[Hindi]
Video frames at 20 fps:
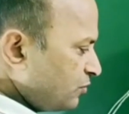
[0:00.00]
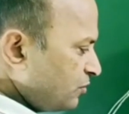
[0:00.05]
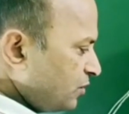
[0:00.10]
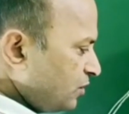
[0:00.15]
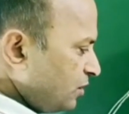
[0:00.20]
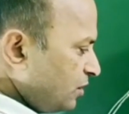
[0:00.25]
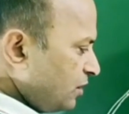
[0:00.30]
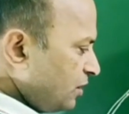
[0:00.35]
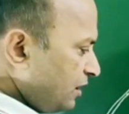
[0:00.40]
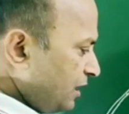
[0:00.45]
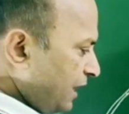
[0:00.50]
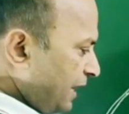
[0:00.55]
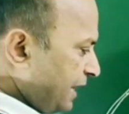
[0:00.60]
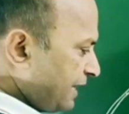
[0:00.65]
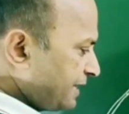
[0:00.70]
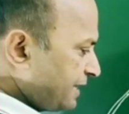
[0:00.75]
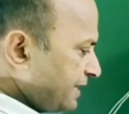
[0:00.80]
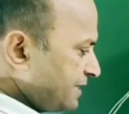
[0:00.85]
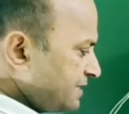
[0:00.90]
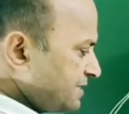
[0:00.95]
तो
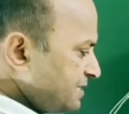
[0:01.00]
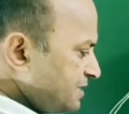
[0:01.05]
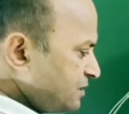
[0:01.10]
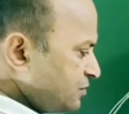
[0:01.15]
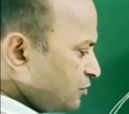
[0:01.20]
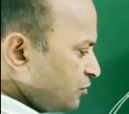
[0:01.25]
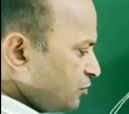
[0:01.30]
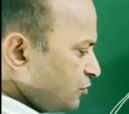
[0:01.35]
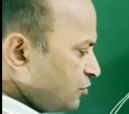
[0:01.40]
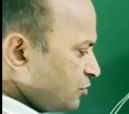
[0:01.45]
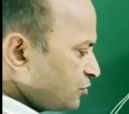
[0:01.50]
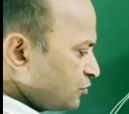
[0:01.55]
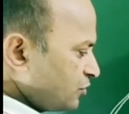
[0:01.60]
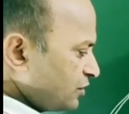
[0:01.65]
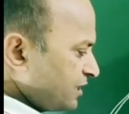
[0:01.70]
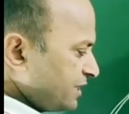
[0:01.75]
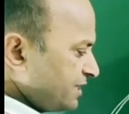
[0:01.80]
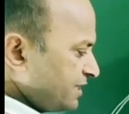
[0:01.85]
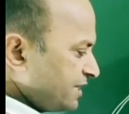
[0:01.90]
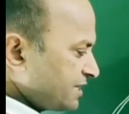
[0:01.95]
एंगल जीरो
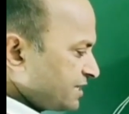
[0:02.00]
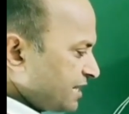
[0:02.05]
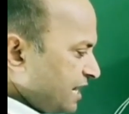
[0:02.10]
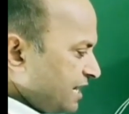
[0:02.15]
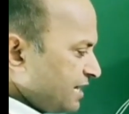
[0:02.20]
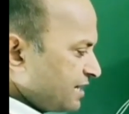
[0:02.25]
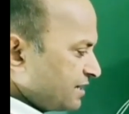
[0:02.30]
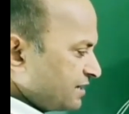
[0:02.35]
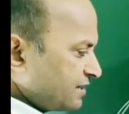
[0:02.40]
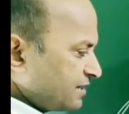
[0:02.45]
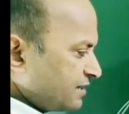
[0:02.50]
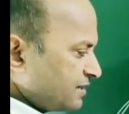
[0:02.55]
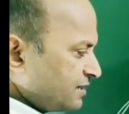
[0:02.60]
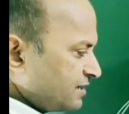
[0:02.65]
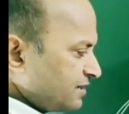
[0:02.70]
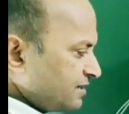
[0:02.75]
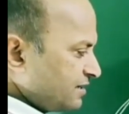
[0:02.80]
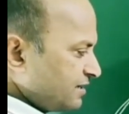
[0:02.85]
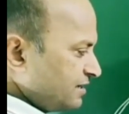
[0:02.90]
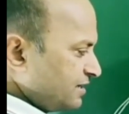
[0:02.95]
तो रेडियस आर
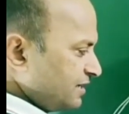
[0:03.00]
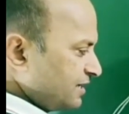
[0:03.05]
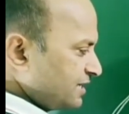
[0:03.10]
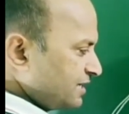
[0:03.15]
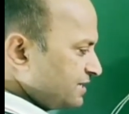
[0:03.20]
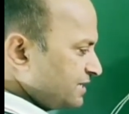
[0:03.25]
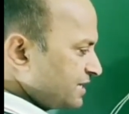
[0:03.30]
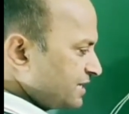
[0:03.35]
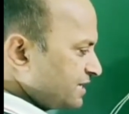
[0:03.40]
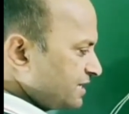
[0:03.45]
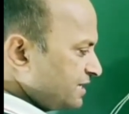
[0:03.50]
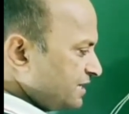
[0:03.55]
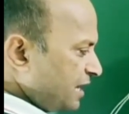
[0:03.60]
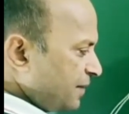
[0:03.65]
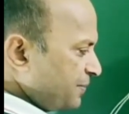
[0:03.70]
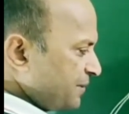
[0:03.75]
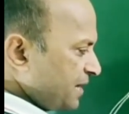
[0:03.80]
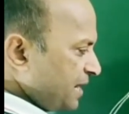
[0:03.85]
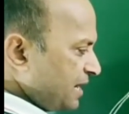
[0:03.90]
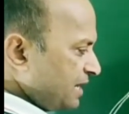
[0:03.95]
लेकिन जैसे ही
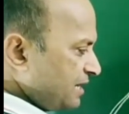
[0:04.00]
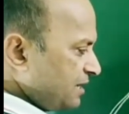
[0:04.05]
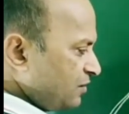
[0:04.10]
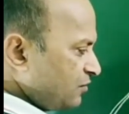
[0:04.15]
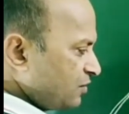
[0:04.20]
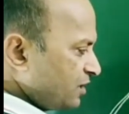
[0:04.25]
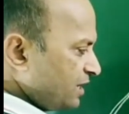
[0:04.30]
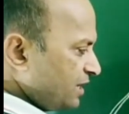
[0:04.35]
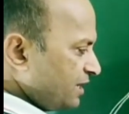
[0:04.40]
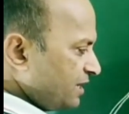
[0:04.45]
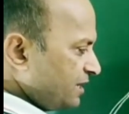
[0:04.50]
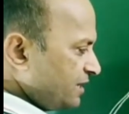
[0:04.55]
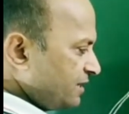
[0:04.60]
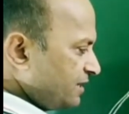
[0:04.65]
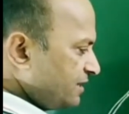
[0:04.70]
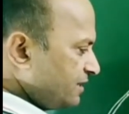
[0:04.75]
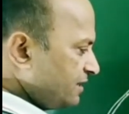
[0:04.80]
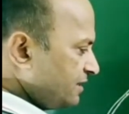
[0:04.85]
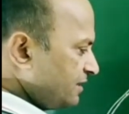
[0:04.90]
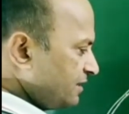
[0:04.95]
आप यहाँ लाओगे
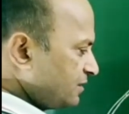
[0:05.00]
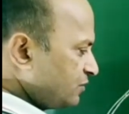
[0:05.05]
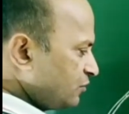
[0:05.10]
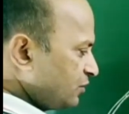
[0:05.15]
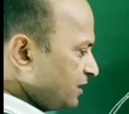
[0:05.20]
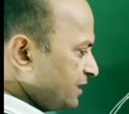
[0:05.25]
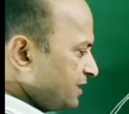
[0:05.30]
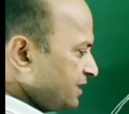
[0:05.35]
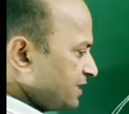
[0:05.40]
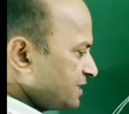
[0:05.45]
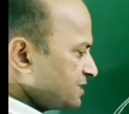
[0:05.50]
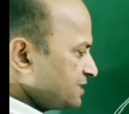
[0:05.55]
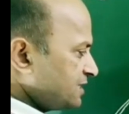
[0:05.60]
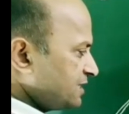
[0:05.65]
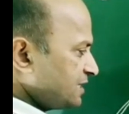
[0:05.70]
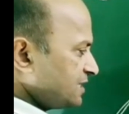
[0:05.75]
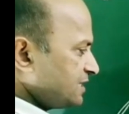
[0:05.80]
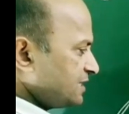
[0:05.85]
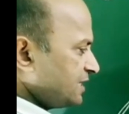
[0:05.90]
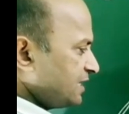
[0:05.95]
तो रेडियस
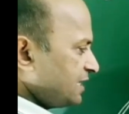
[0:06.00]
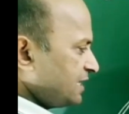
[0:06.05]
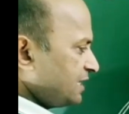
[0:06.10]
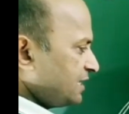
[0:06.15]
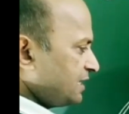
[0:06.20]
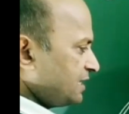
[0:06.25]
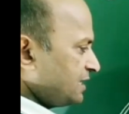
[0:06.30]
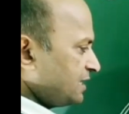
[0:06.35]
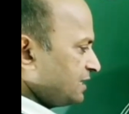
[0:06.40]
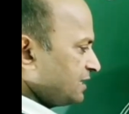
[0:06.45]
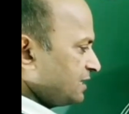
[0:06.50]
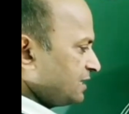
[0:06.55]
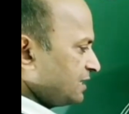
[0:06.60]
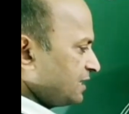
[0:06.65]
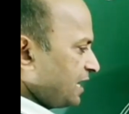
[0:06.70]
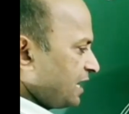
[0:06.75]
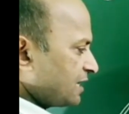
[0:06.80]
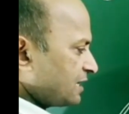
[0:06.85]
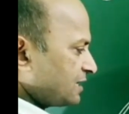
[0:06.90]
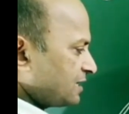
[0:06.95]
धीरे धीरे
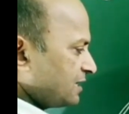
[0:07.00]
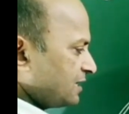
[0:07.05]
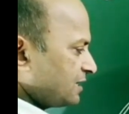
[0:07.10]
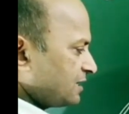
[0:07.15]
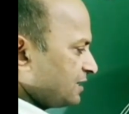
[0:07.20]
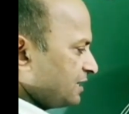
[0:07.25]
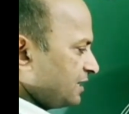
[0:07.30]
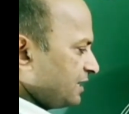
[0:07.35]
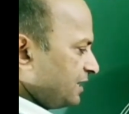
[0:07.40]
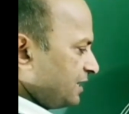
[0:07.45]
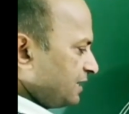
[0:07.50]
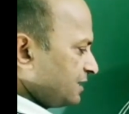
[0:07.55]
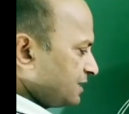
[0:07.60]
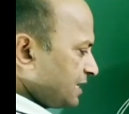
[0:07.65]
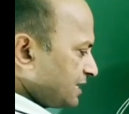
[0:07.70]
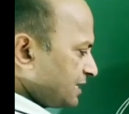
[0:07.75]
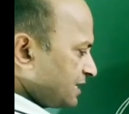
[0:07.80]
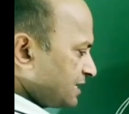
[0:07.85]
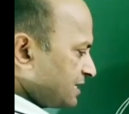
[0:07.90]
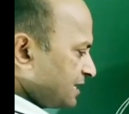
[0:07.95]
यहाँ से जैसे
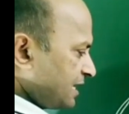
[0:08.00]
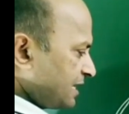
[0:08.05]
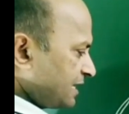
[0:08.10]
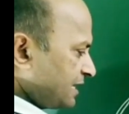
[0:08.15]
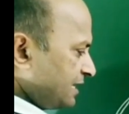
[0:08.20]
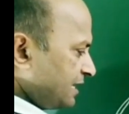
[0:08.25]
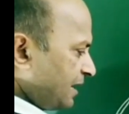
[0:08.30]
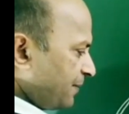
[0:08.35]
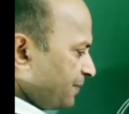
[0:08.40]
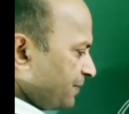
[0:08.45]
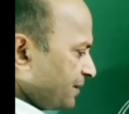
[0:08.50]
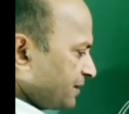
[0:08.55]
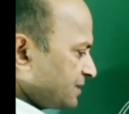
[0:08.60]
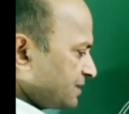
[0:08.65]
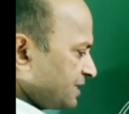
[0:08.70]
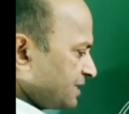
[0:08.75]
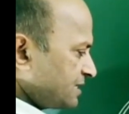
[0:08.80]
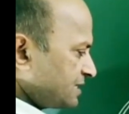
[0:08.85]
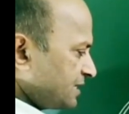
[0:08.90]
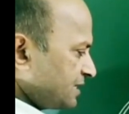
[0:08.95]
जैसे जैसे एंगल आप
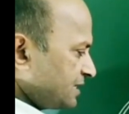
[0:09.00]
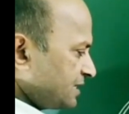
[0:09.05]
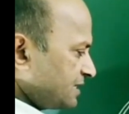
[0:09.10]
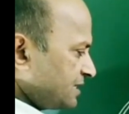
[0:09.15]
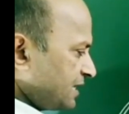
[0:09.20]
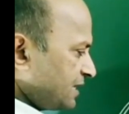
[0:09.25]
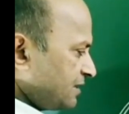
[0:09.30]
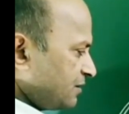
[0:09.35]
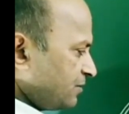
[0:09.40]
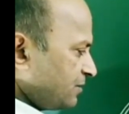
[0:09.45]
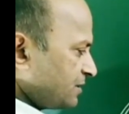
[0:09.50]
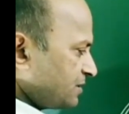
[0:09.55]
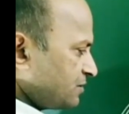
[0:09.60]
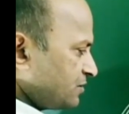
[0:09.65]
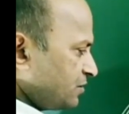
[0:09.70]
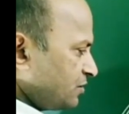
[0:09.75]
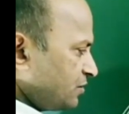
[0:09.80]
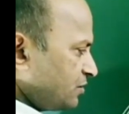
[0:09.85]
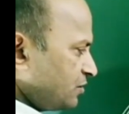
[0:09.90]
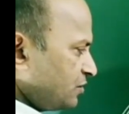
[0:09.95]
चेंज करते जा रहे हो
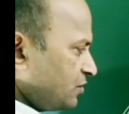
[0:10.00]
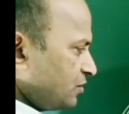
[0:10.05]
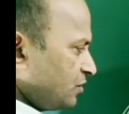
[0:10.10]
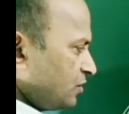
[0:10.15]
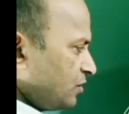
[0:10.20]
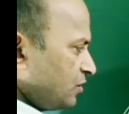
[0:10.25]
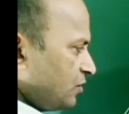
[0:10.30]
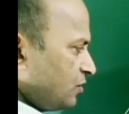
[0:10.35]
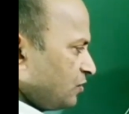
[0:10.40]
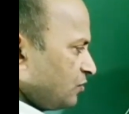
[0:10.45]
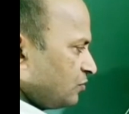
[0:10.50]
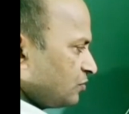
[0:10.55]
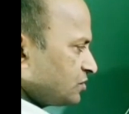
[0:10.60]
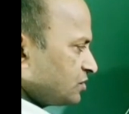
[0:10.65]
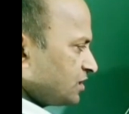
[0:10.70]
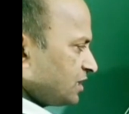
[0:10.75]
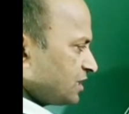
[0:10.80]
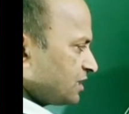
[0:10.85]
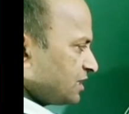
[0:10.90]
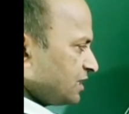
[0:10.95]
बच्चों
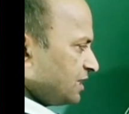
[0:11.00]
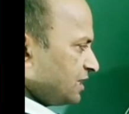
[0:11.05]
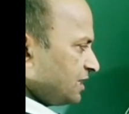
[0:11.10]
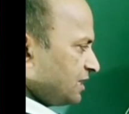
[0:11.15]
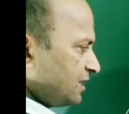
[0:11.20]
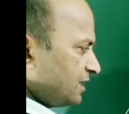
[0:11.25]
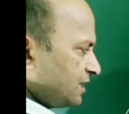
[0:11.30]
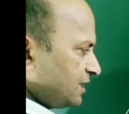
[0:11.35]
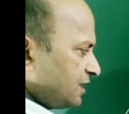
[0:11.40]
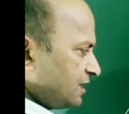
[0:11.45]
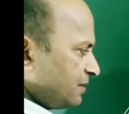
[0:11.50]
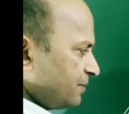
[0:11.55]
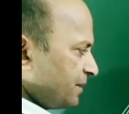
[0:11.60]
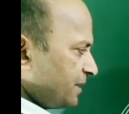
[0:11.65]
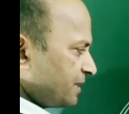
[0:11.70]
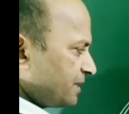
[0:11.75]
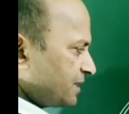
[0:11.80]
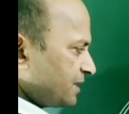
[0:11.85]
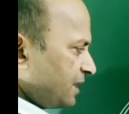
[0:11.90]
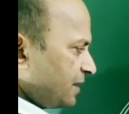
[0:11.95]
उस तरह से
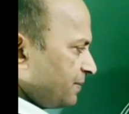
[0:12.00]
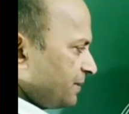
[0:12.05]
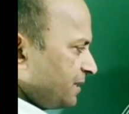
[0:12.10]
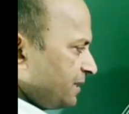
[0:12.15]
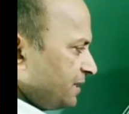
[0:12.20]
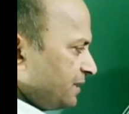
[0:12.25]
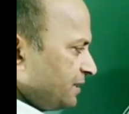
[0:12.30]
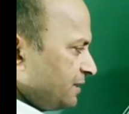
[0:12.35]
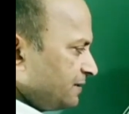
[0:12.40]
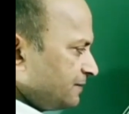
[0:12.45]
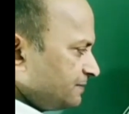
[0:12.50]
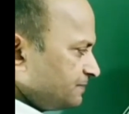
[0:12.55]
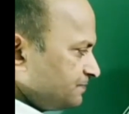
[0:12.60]
एलिमेंट का भी